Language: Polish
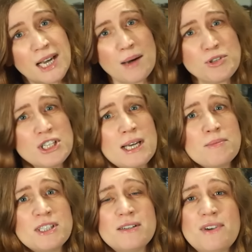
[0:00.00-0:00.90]
A przed
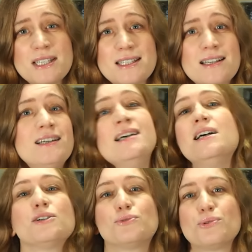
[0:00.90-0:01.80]
nami Sylwester,
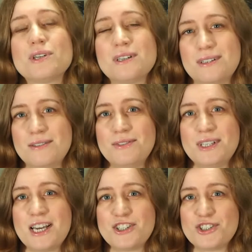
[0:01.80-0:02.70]
który
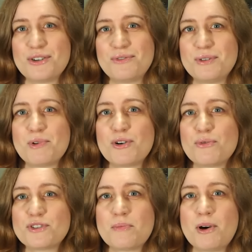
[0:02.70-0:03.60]
wydarzy się w tym
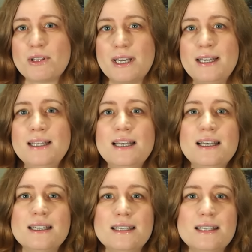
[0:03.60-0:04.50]
roku w sobotę.
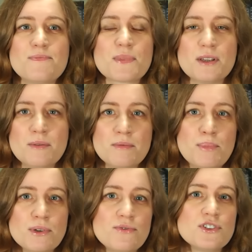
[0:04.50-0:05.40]

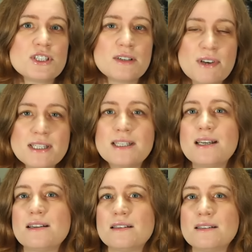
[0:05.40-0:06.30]

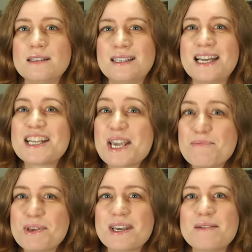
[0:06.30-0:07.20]
Sylwester y, na
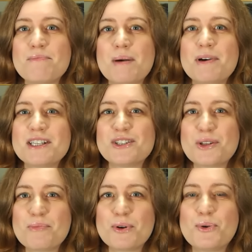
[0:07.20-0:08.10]
niebie ma bardzo
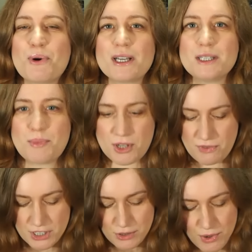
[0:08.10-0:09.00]
dobre układy,
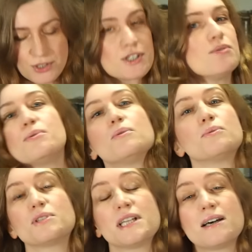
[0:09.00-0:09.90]
ponieważ Słońce
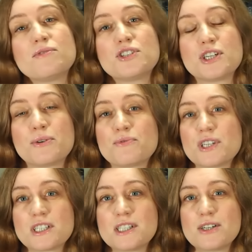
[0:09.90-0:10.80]
ustawi się w
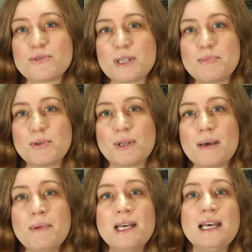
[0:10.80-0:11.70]
sekstylu z
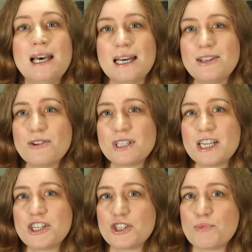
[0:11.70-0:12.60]
Neptunem, a to
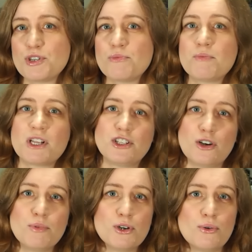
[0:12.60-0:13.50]
oznacza, że będziemy mieli
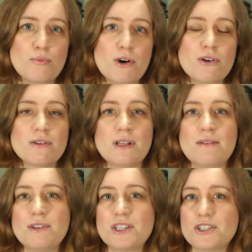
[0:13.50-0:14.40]
dobry humor,
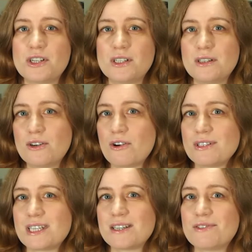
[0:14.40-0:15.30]
nawet jeżeli do
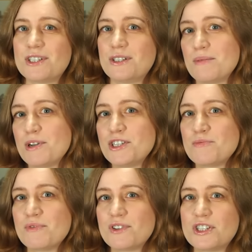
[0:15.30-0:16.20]
końca nie, nie
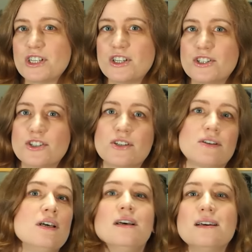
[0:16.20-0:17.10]
będziemy wiedzieli,
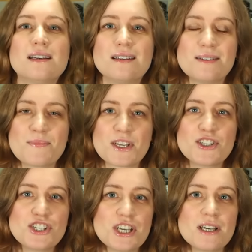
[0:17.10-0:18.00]
czy
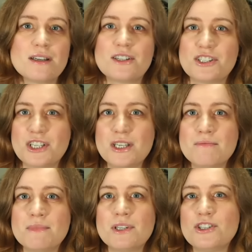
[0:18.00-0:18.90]
gdzie, z
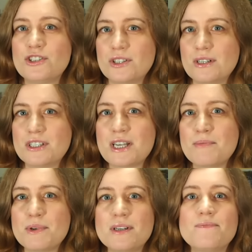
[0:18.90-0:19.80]
kim i czy
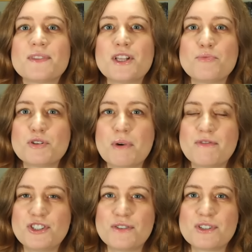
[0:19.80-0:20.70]
chcemy dobrze
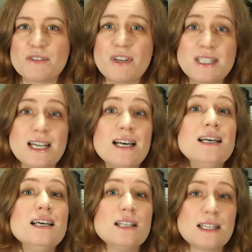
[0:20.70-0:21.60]
bawić się w Sylwestra.
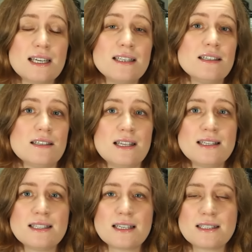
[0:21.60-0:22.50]
Ten,
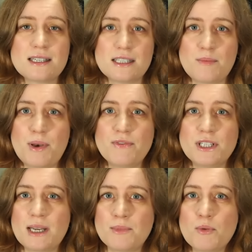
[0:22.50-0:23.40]
ten sekstyl
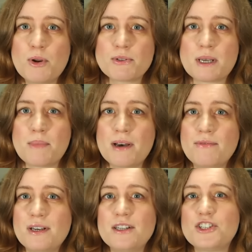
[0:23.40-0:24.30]
zapewni nam dobrą
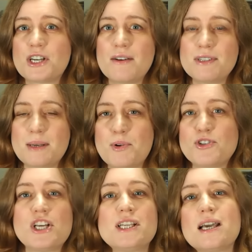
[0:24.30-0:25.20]
zabawę, ciekawe
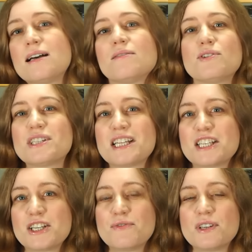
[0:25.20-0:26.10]
zaproszenia w
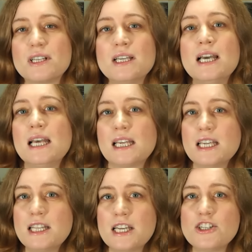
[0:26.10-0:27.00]
ostatniej chwili
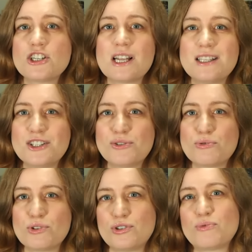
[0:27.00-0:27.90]
i też dla tych,
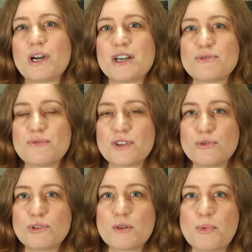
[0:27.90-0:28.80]
którzy szukają swojej
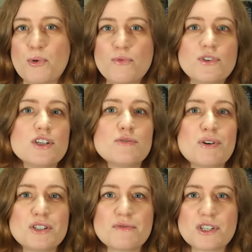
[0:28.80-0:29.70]
drugiej połówki,
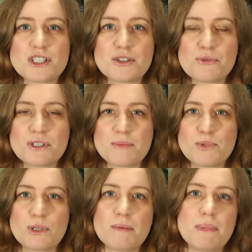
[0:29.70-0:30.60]
Słońce w sekstylu z
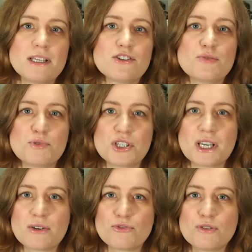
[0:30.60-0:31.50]
Neptunem bardzo
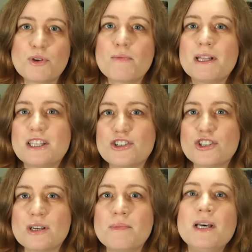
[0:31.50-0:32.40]
sprzyja różnym
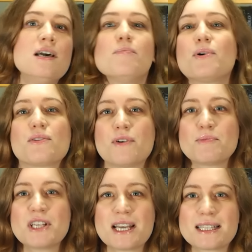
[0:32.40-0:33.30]
romantycznym
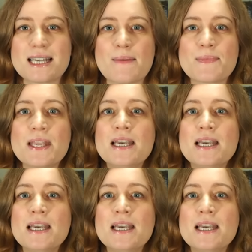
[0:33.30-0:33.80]
porywom serca.